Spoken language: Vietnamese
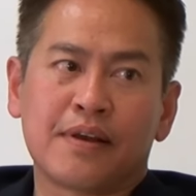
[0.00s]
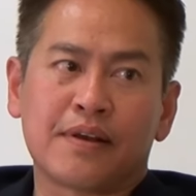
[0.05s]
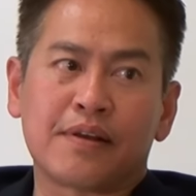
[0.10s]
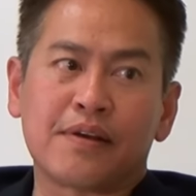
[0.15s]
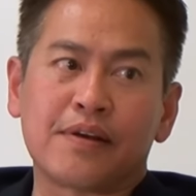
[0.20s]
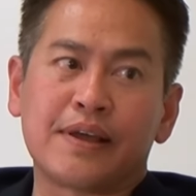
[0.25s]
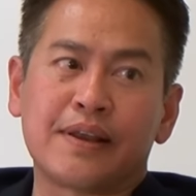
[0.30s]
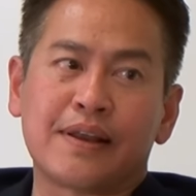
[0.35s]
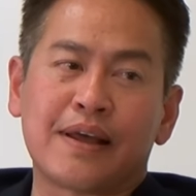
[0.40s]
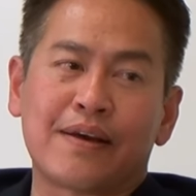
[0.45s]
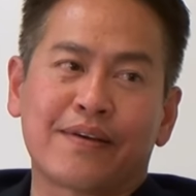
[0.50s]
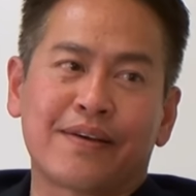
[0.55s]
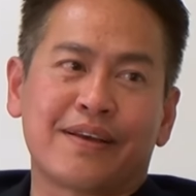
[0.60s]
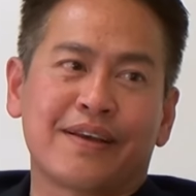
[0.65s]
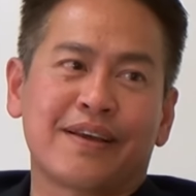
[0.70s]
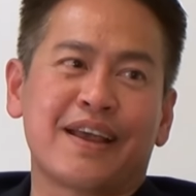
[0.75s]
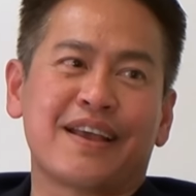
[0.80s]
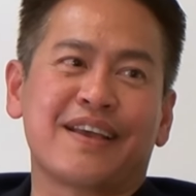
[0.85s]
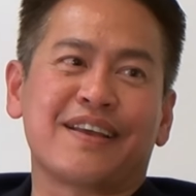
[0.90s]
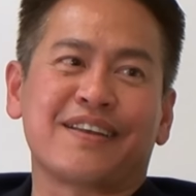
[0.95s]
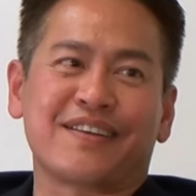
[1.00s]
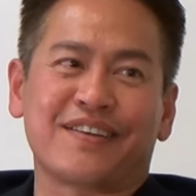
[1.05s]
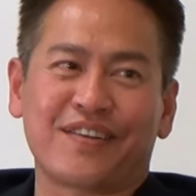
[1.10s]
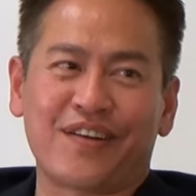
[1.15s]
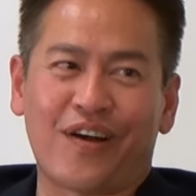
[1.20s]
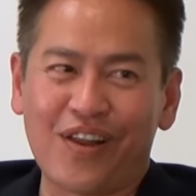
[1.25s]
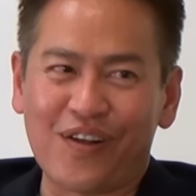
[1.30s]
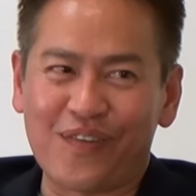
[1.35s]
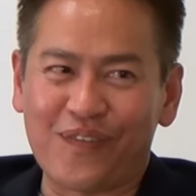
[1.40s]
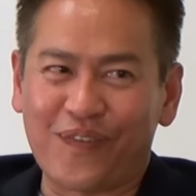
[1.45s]
trừ khi nào cái
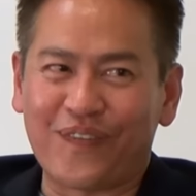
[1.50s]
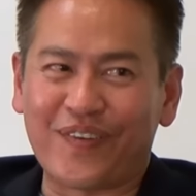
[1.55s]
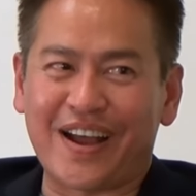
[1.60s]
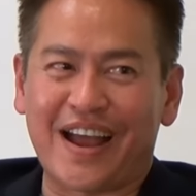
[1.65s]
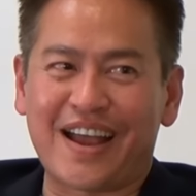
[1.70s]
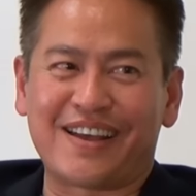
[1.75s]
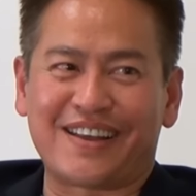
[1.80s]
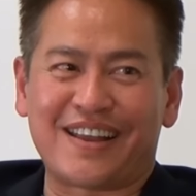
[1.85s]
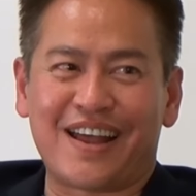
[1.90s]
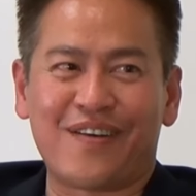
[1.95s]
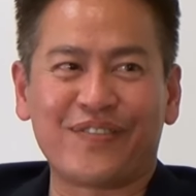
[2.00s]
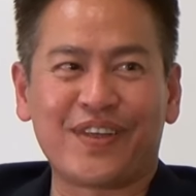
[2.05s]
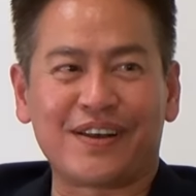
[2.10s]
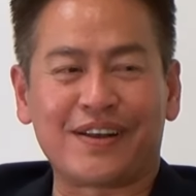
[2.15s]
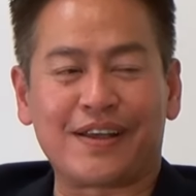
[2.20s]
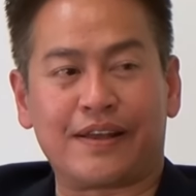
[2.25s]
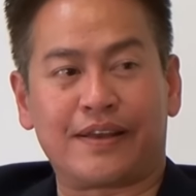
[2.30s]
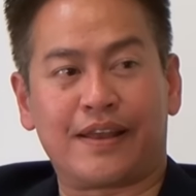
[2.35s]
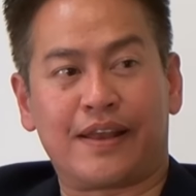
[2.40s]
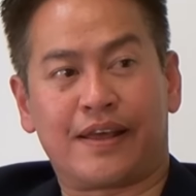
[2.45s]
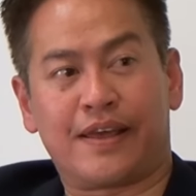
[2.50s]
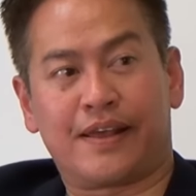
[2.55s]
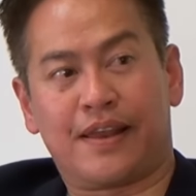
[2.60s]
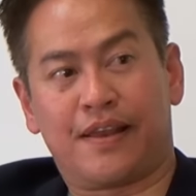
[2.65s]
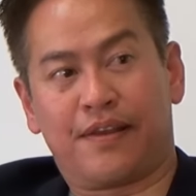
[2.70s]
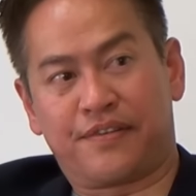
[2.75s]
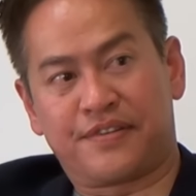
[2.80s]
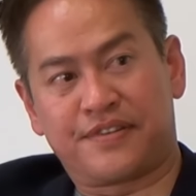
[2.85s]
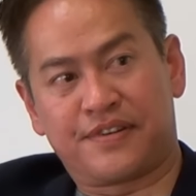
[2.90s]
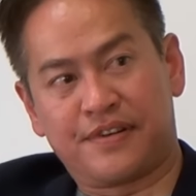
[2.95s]
đó là một cái người ta không thích kiệt thì kiệt
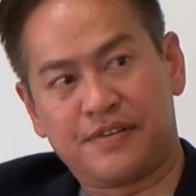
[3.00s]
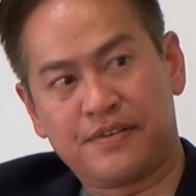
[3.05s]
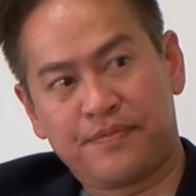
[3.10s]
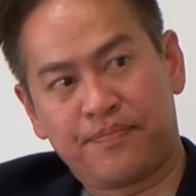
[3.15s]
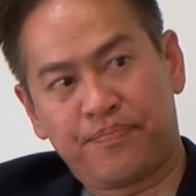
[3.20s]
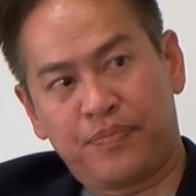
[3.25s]
là luật sư